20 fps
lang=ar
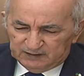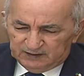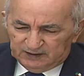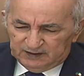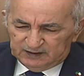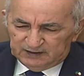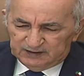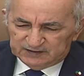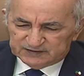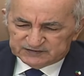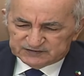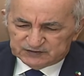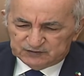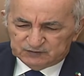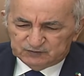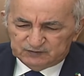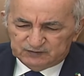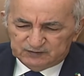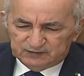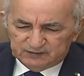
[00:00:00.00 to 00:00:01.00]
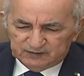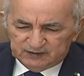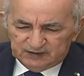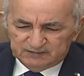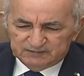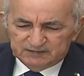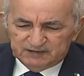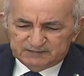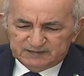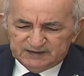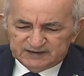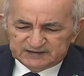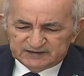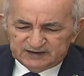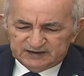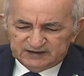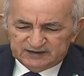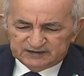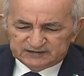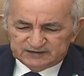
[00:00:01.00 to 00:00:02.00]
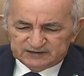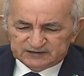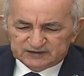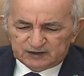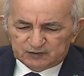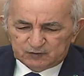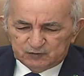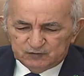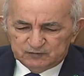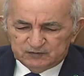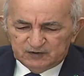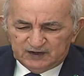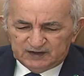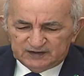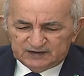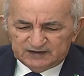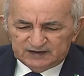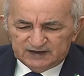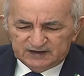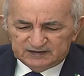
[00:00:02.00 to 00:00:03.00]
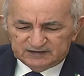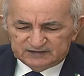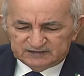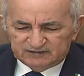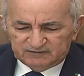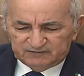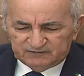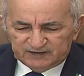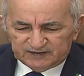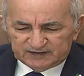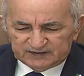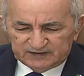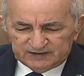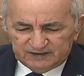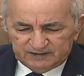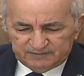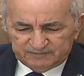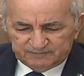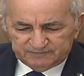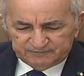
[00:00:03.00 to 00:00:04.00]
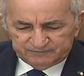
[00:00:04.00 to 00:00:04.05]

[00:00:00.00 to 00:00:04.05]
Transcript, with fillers: على صون المبادئ التي تقوم عليها الاتفاقية